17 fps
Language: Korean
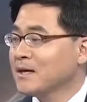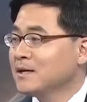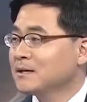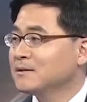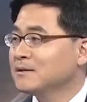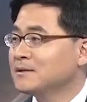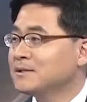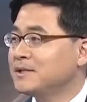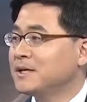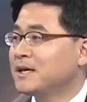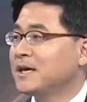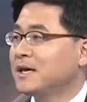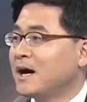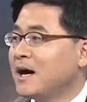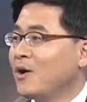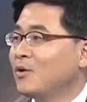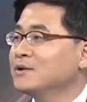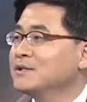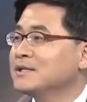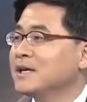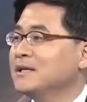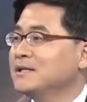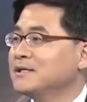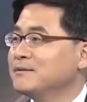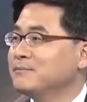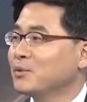그 시기가
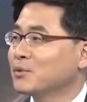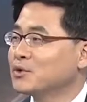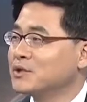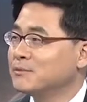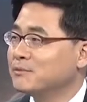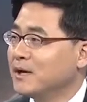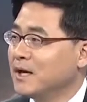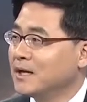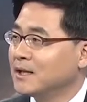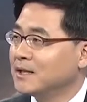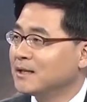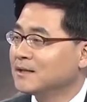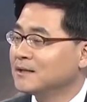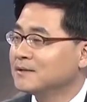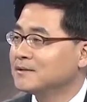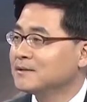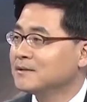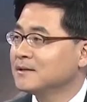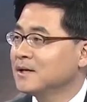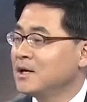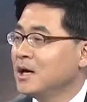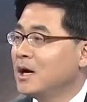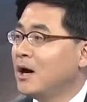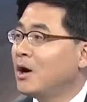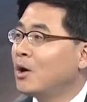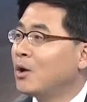언제인지는 모르지만
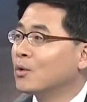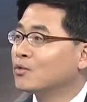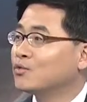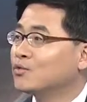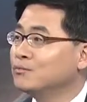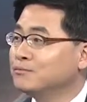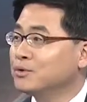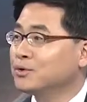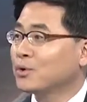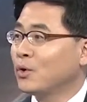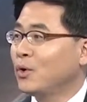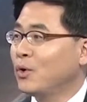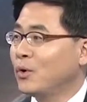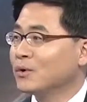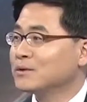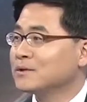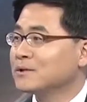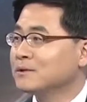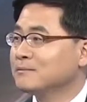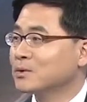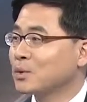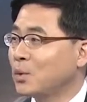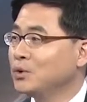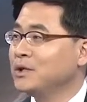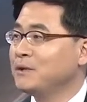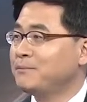어, 군부도 지금
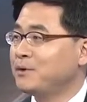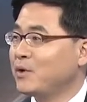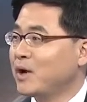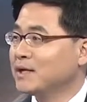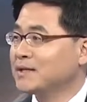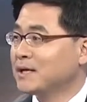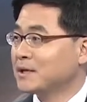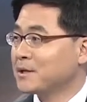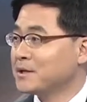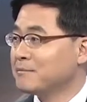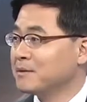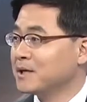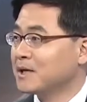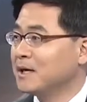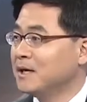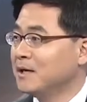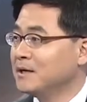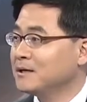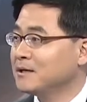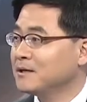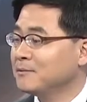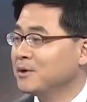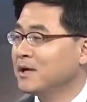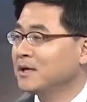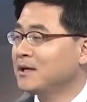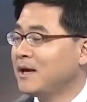돈이 필요하지 않겠습니까? 네.
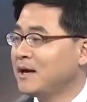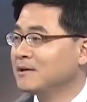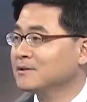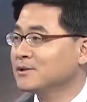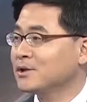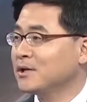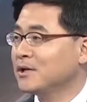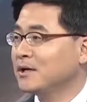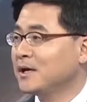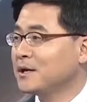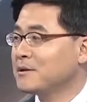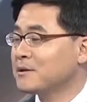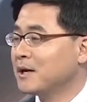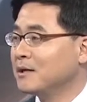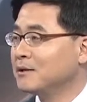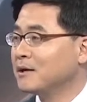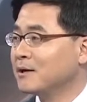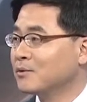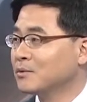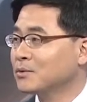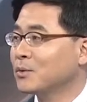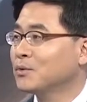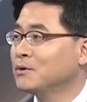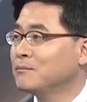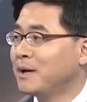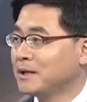이번에 태양절 행사하느라고
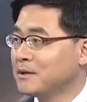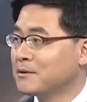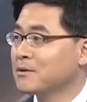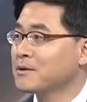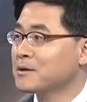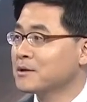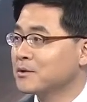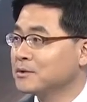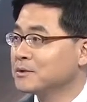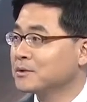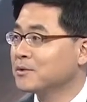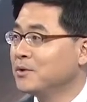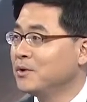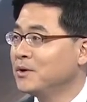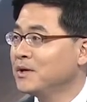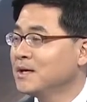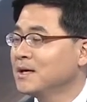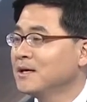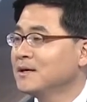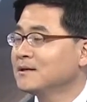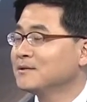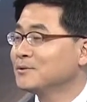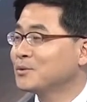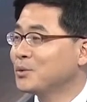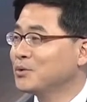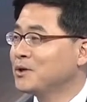돈을 많이 썼을 것이고
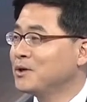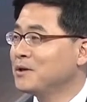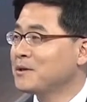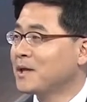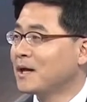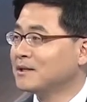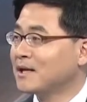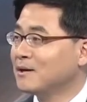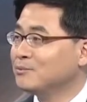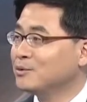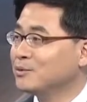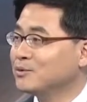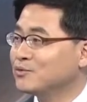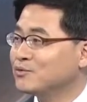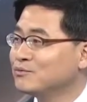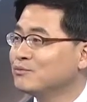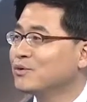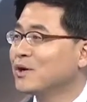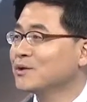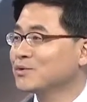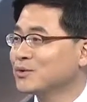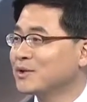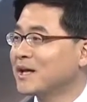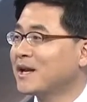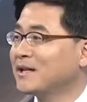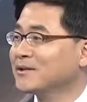그 돈을 상당 부분 군부가
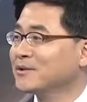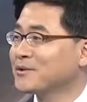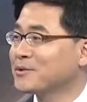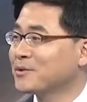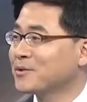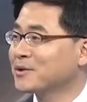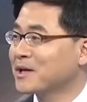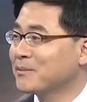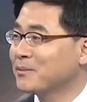조달한 것으로 이렇게